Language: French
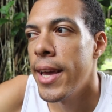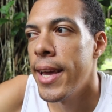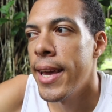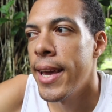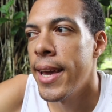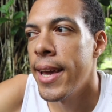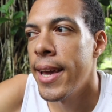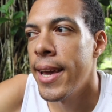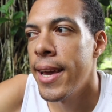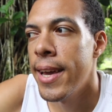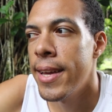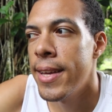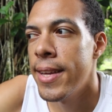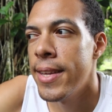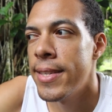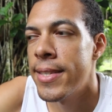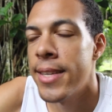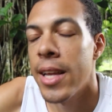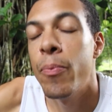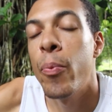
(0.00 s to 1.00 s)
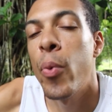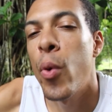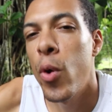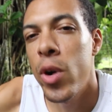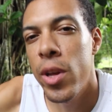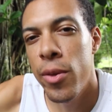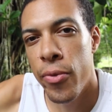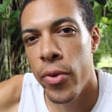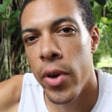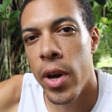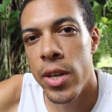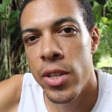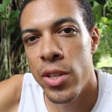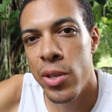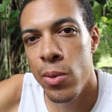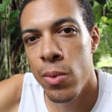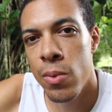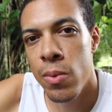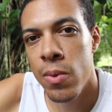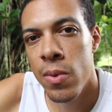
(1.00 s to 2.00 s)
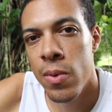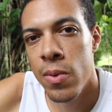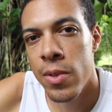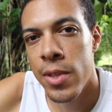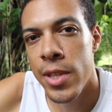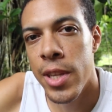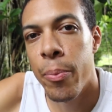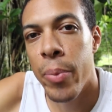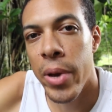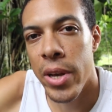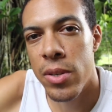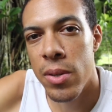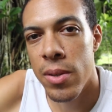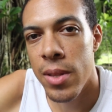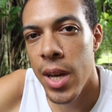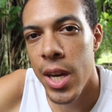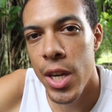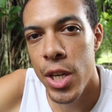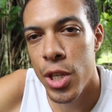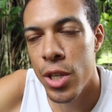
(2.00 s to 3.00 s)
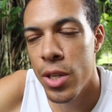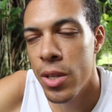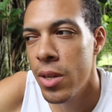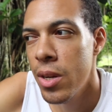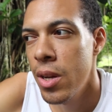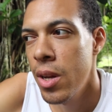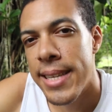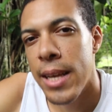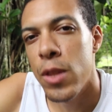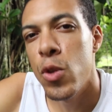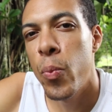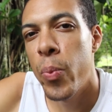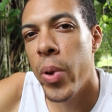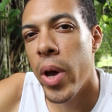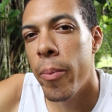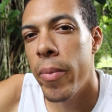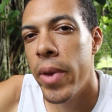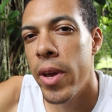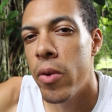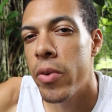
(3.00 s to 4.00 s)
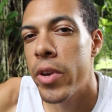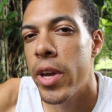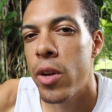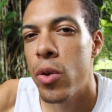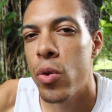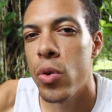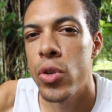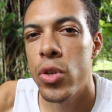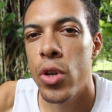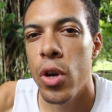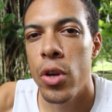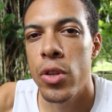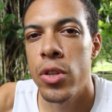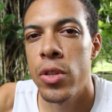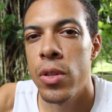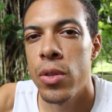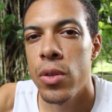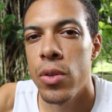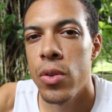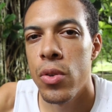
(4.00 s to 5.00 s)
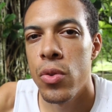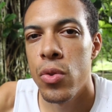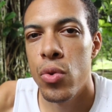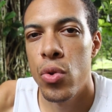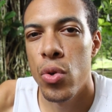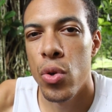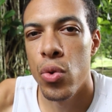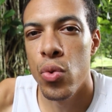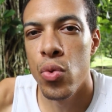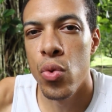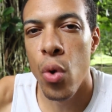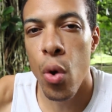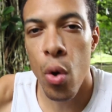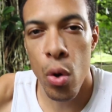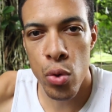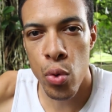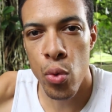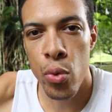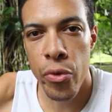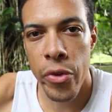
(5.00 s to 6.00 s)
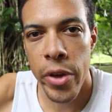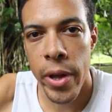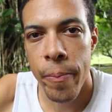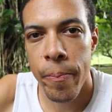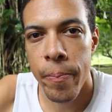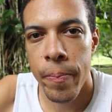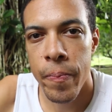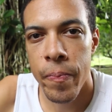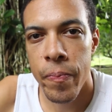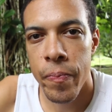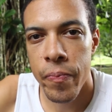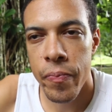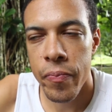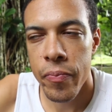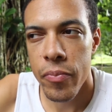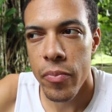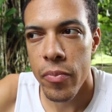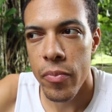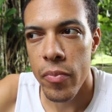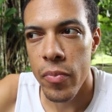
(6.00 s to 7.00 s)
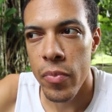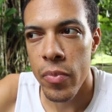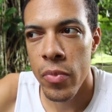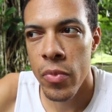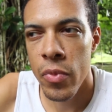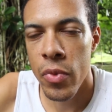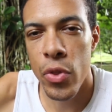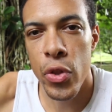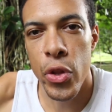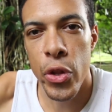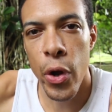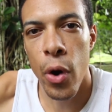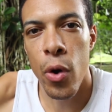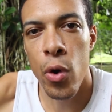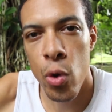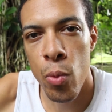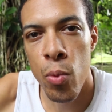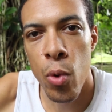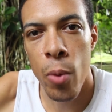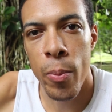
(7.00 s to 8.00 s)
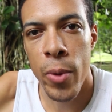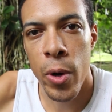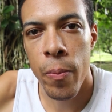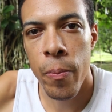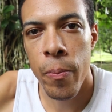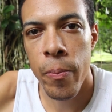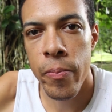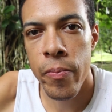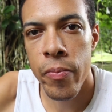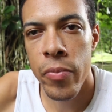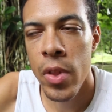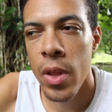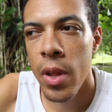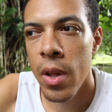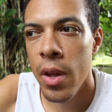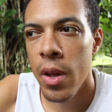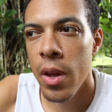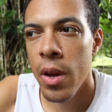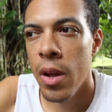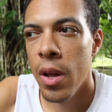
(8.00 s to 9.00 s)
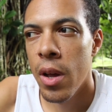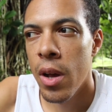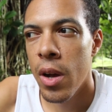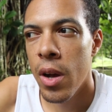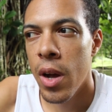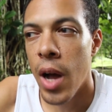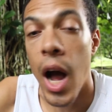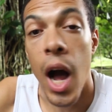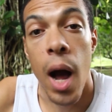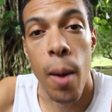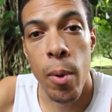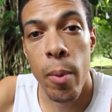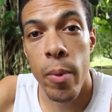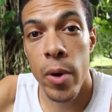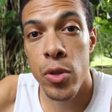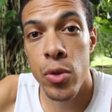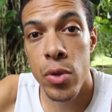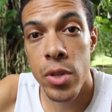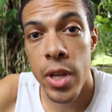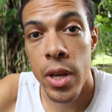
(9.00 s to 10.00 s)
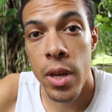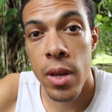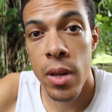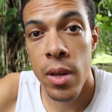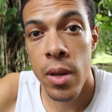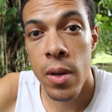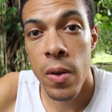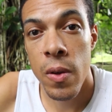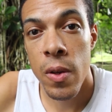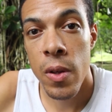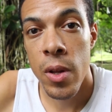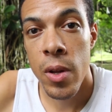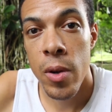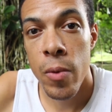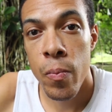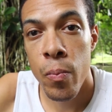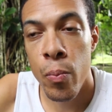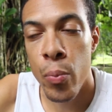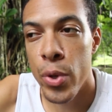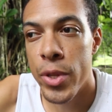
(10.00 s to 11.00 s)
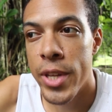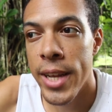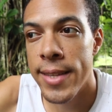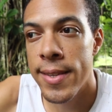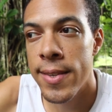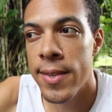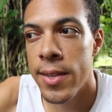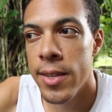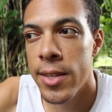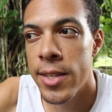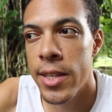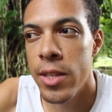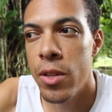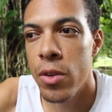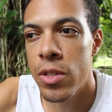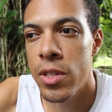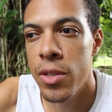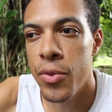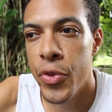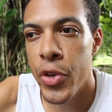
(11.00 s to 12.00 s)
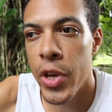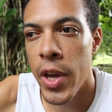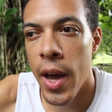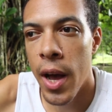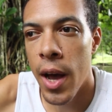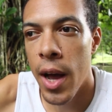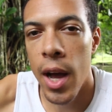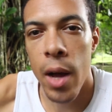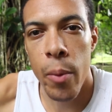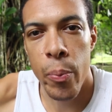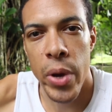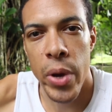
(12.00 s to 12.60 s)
et cette prolifération des personnages, ça nous permet en quelque sorte de nous retrouver, dans le roman, à un moment donné. Peut-être s'identifier à un